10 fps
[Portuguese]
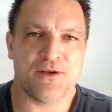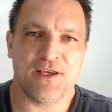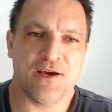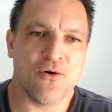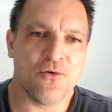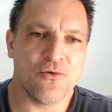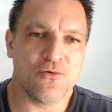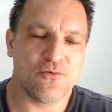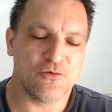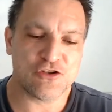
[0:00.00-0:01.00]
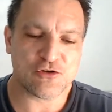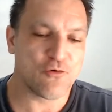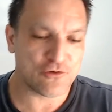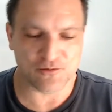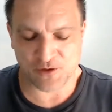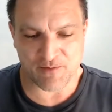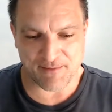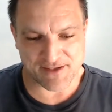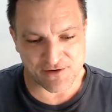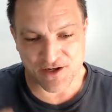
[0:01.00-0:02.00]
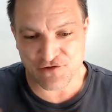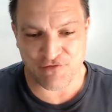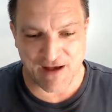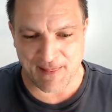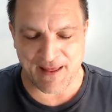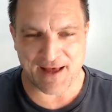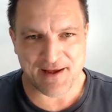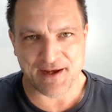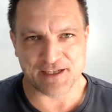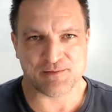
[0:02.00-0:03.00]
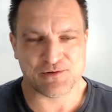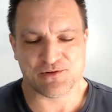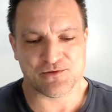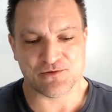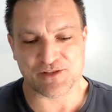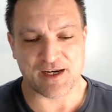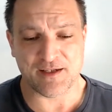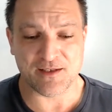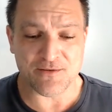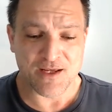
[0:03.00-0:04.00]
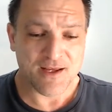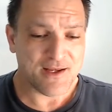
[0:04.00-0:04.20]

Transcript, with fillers: e eu escuto muito bem mas na hora de falar as pessoas não conseguem então